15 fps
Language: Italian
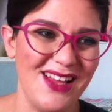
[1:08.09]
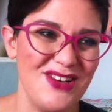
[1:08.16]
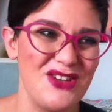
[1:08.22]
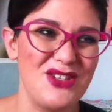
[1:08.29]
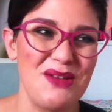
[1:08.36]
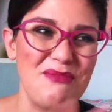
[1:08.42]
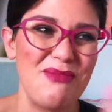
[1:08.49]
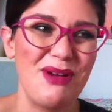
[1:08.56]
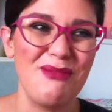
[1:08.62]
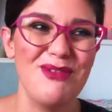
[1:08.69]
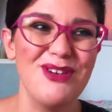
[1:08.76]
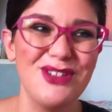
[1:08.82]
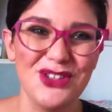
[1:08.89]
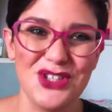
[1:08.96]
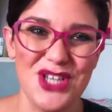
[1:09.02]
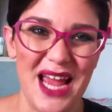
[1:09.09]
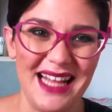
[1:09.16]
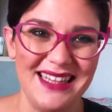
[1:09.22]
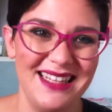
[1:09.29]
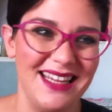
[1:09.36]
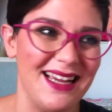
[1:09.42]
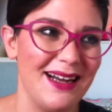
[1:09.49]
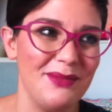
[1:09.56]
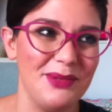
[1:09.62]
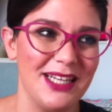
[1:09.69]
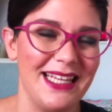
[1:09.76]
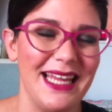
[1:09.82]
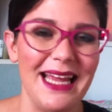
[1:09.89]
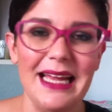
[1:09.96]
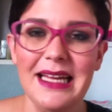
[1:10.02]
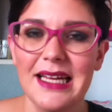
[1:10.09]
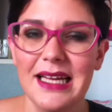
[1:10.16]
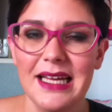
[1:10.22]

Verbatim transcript: ero sempre molto scettica perché